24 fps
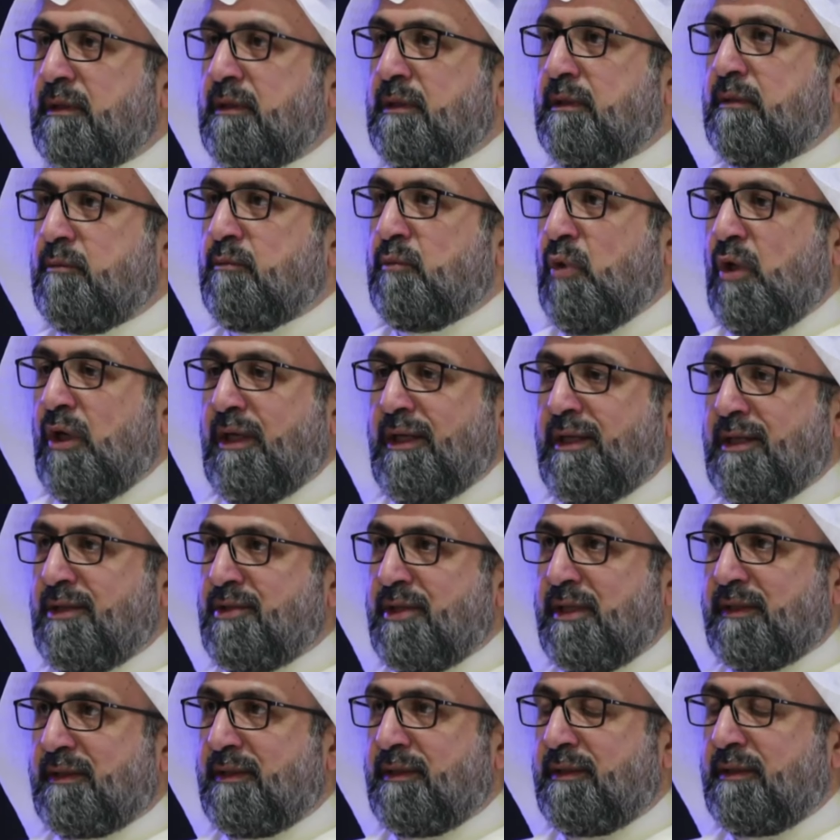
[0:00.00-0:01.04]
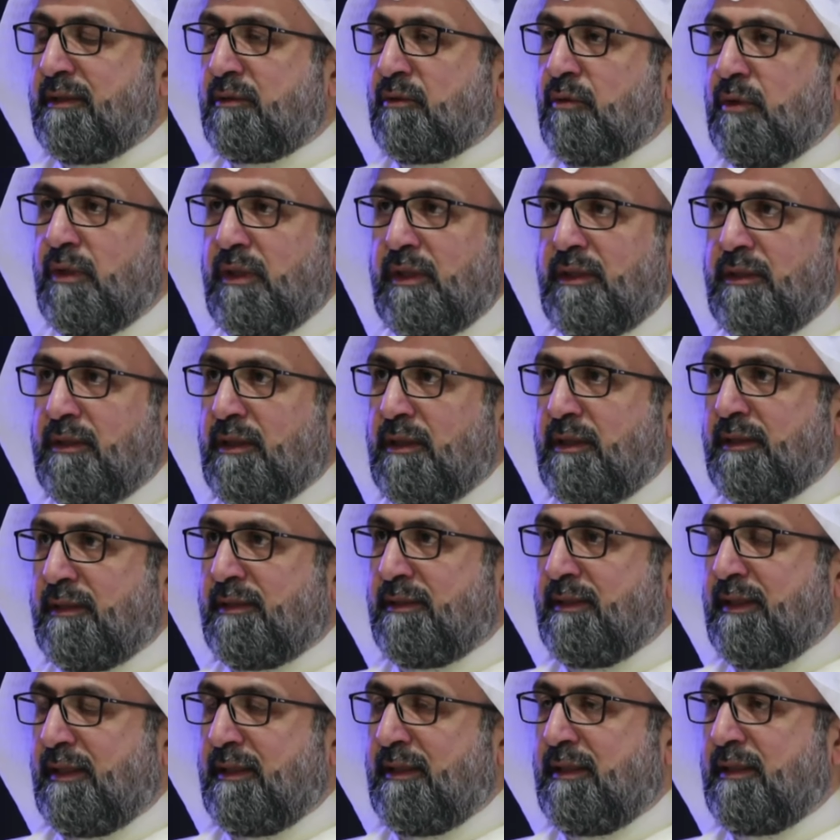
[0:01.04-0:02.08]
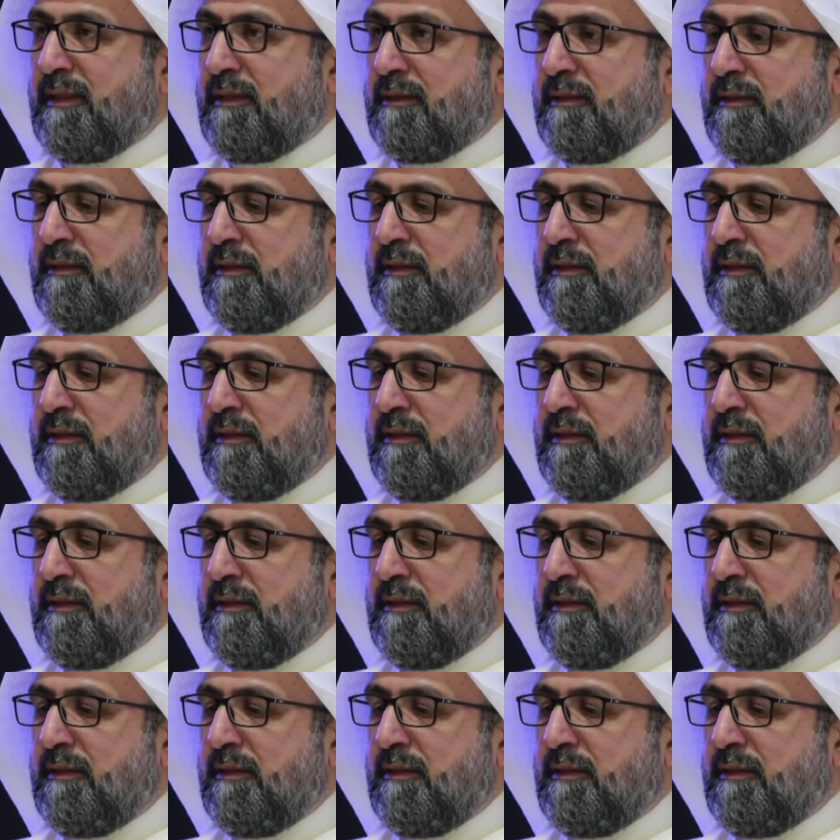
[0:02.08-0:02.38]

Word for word: معالجتها كلها هاي تتعلق